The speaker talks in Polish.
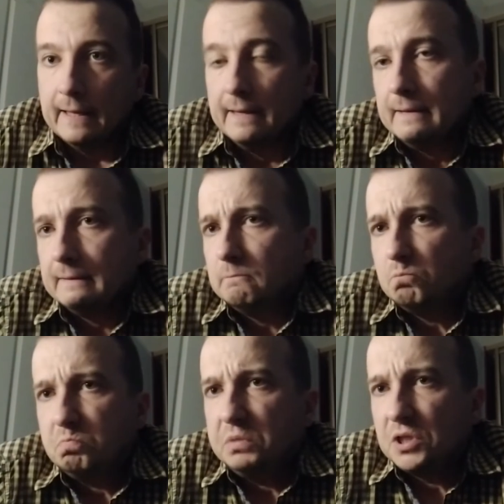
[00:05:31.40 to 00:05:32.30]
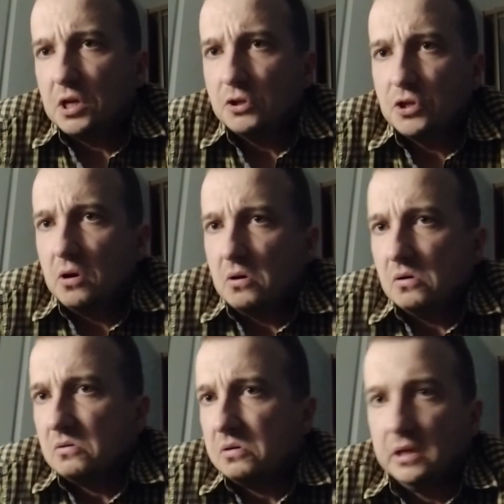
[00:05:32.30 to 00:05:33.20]
E, jeśli chodzi
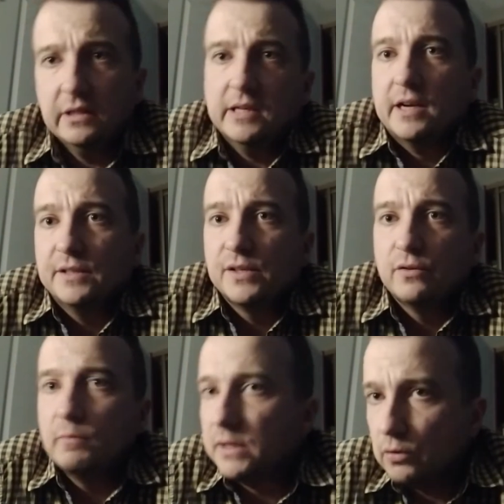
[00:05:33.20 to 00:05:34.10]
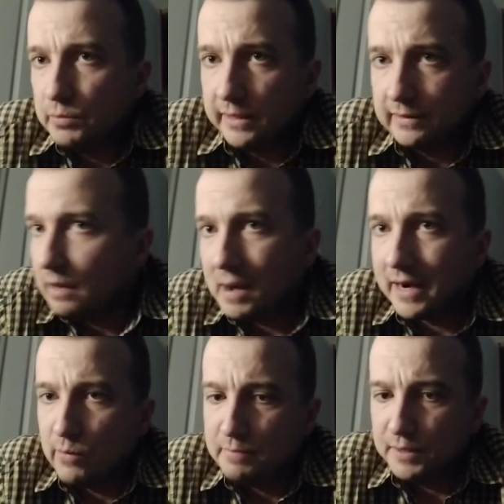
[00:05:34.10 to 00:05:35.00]
o innych artystów, bardzo lubię
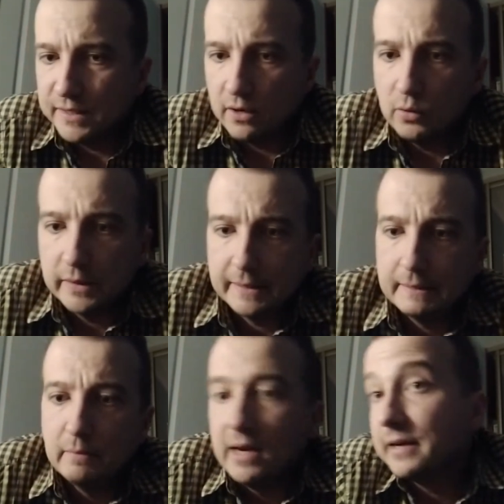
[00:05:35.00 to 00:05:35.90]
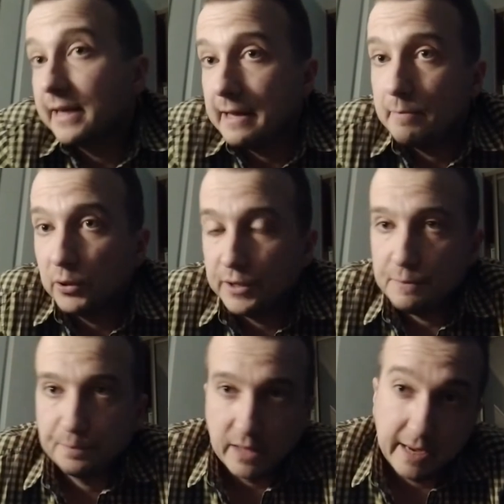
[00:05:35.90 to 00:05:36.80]
Tamarę Łępicką, e, malarkę
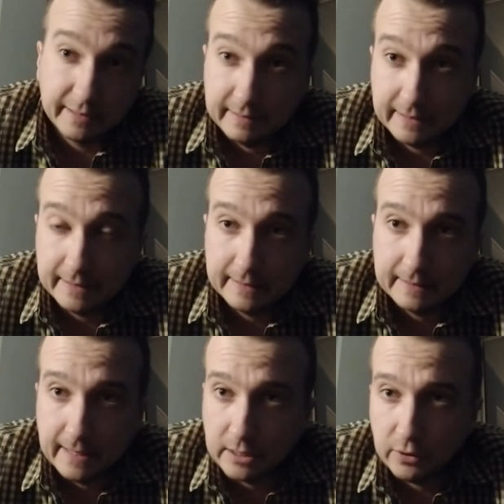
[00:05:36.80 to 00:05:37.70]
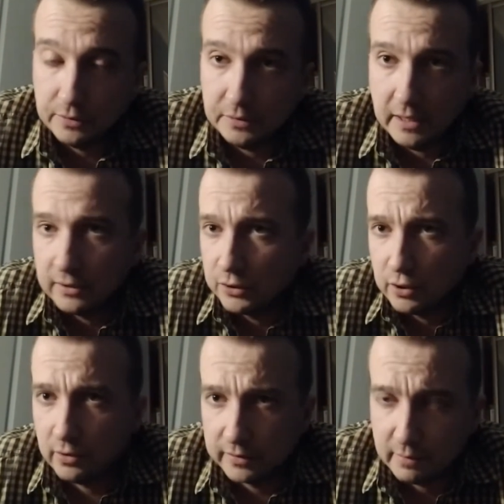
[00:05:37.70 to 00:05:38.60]
epoki Art e, Deco. Ilekroć
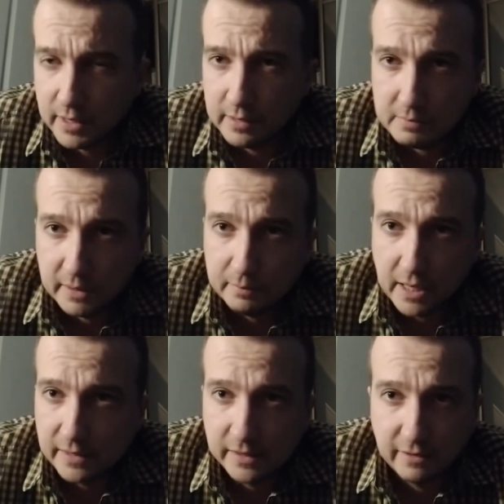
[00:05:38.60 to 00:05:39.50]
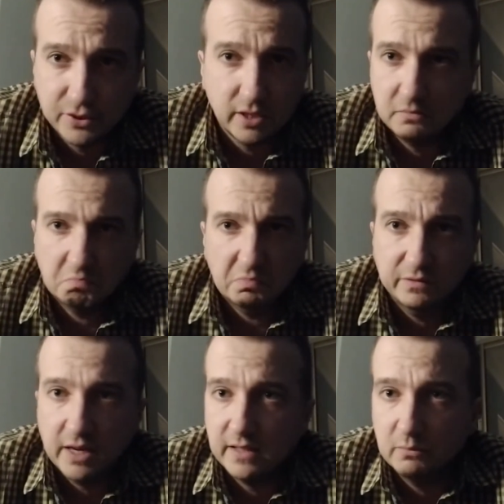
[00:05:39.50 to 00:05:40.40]
oglądam jej pracę, zawsze
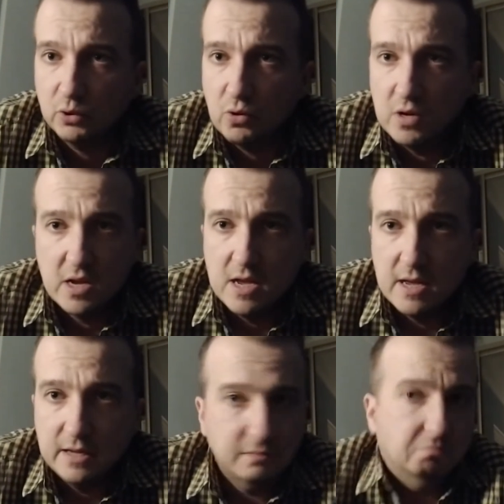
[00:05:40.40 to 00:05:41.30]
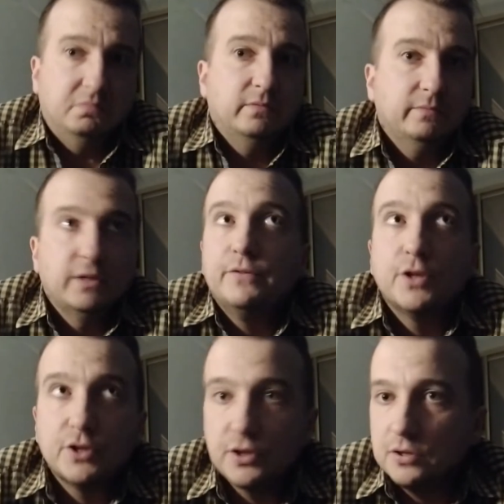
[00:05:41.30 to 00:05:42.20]
wracam do nie
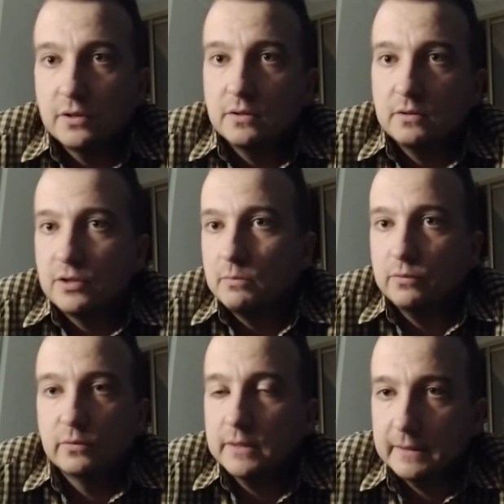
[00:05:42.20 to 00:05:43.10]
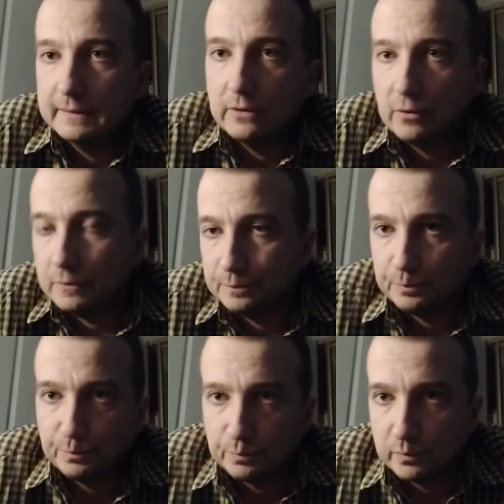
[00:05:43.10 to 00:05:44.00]
wiedzieć czemu do,
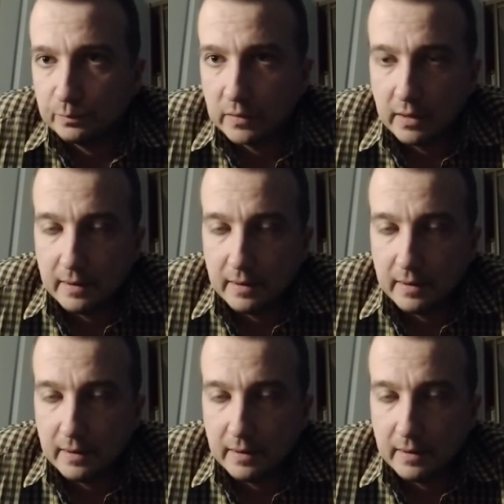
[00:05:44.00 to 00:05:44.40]
mm,